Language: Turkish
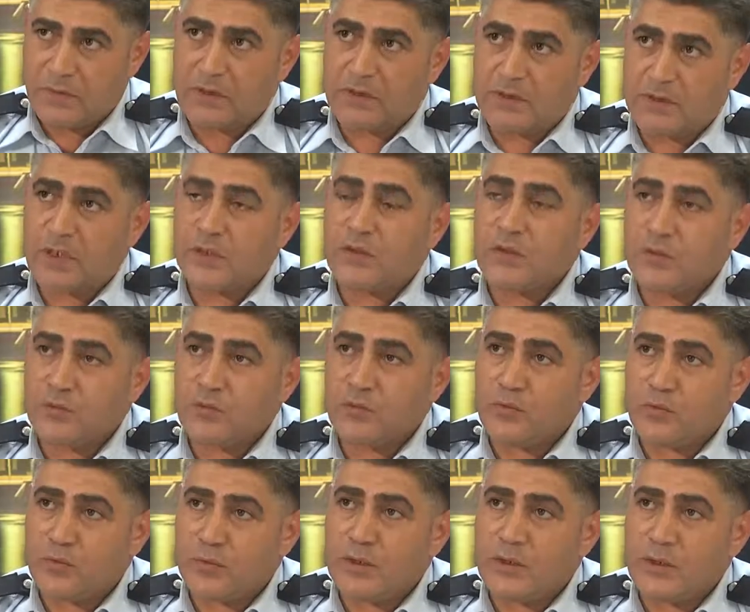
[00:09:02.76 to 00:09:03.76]
var zaten
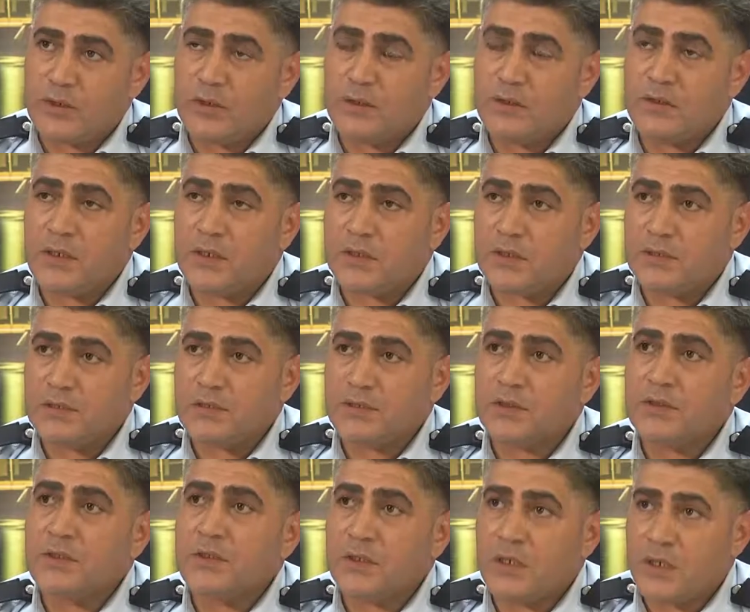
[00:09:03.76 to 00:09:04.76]
bununla ilgili.
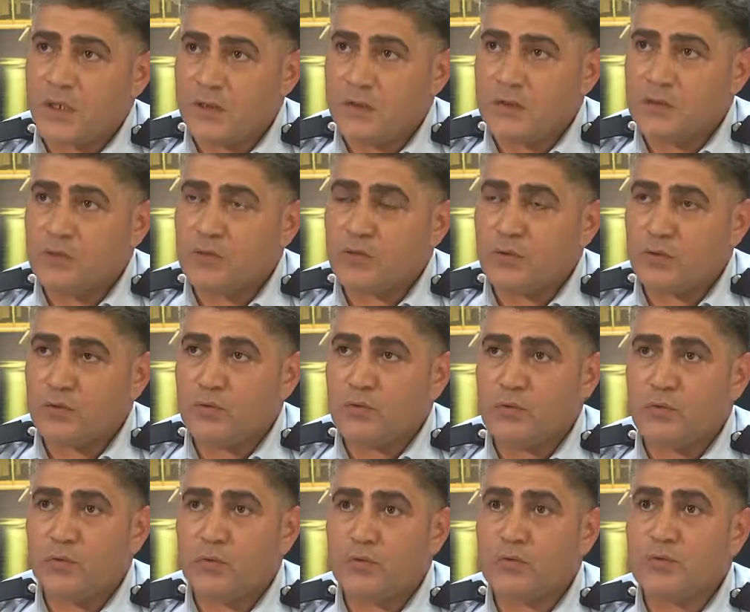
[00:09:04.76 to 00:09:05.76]
Yaklaşık iki aydır
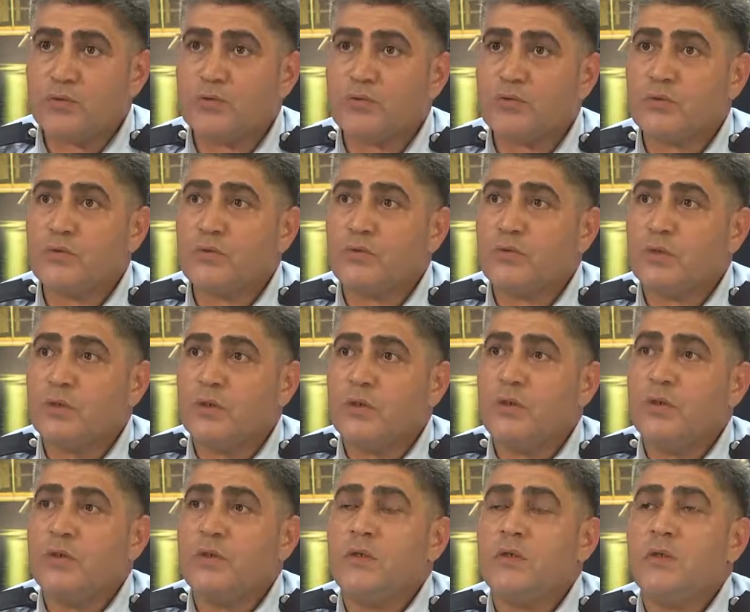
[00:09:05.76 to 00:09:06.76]
sürdürdüğümüz. Hangi bölge
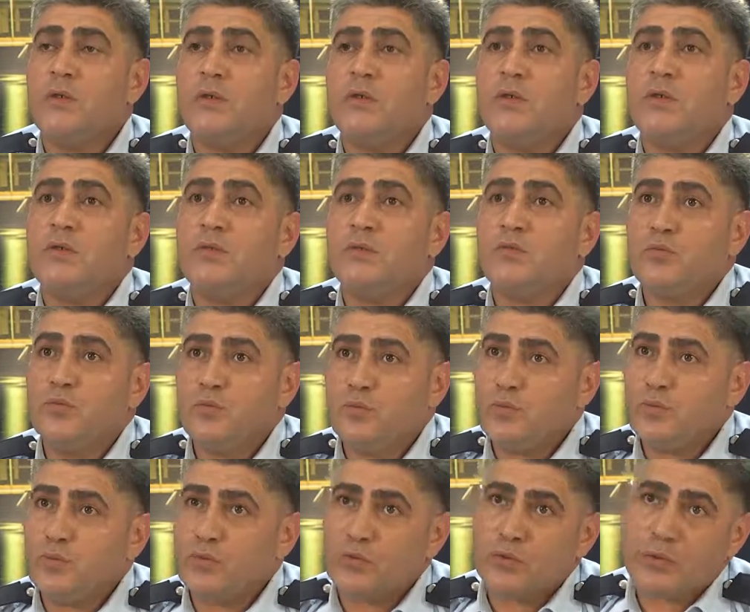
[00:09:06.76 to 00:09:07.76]
efendim?
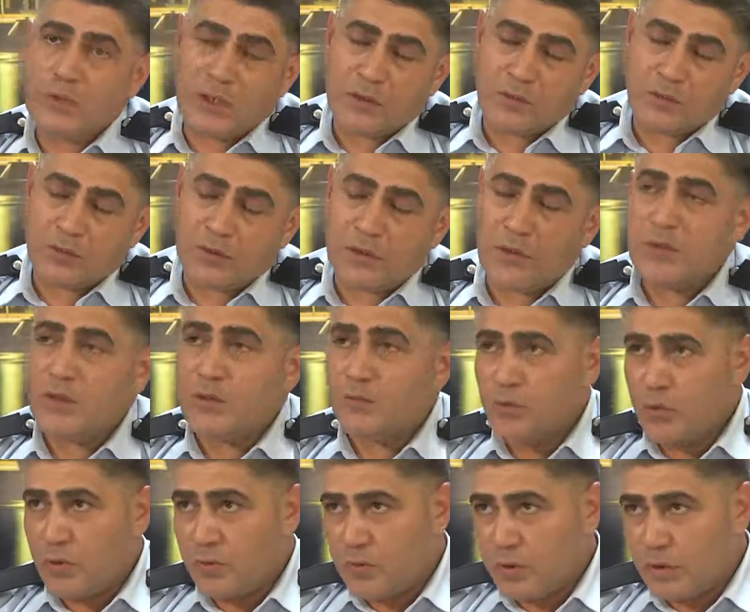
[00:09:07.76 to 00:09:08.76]
Bu Grand Otel'den
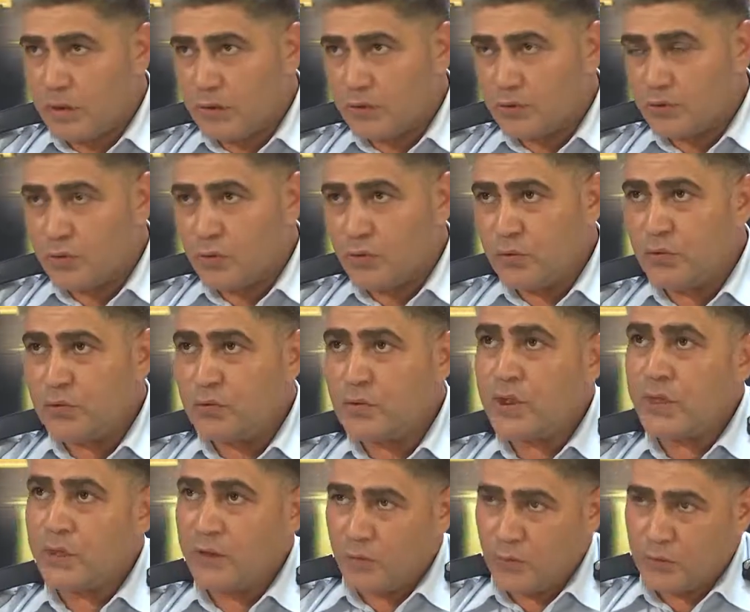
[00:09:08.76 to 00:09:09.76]
Muammer Aksoy,
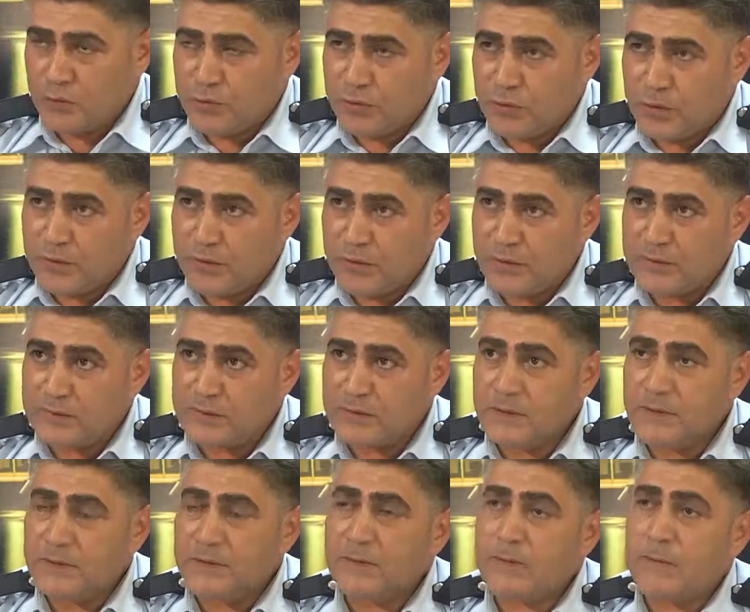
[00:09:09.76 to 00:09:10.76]
Karagöz
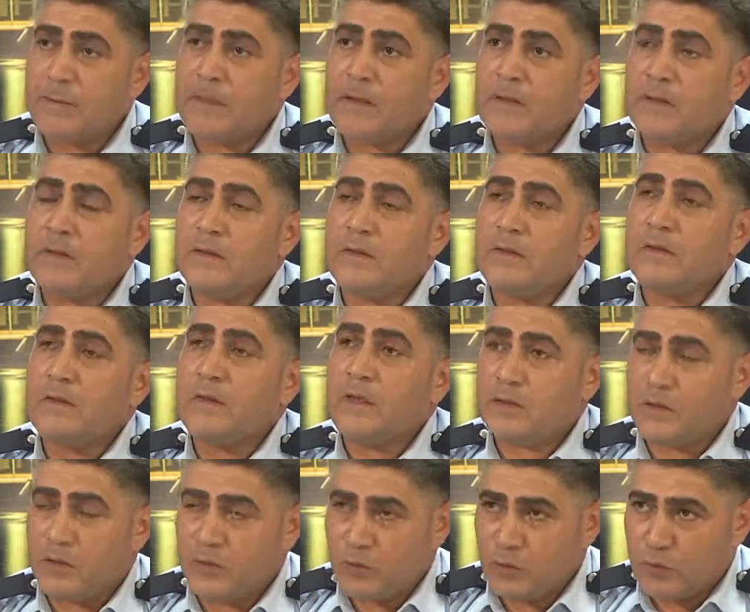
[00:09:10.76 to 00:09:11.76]
Caddesi, e,
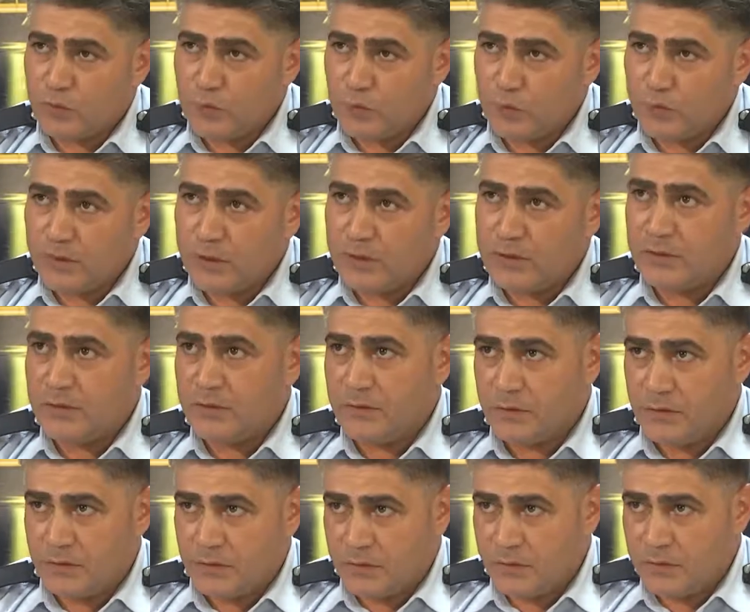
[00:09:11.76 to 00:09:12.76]
Atatürk Bulvarı.
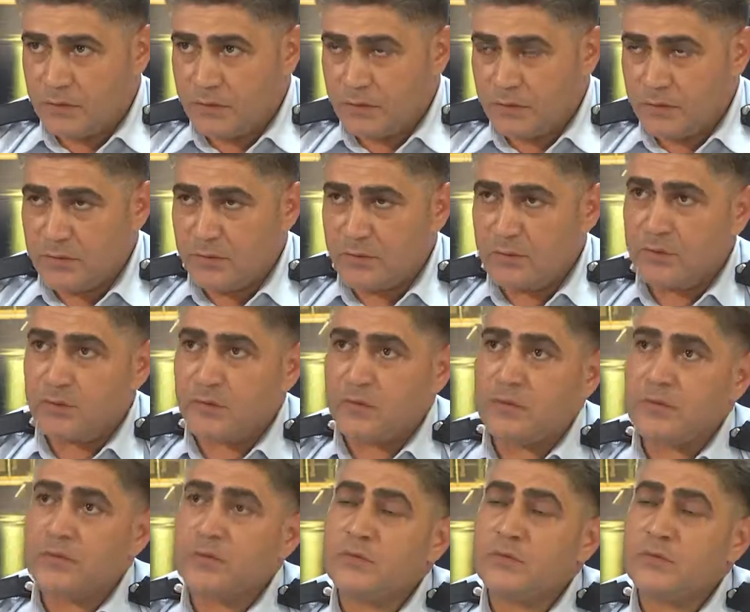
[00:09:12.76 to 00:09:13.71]
Evet.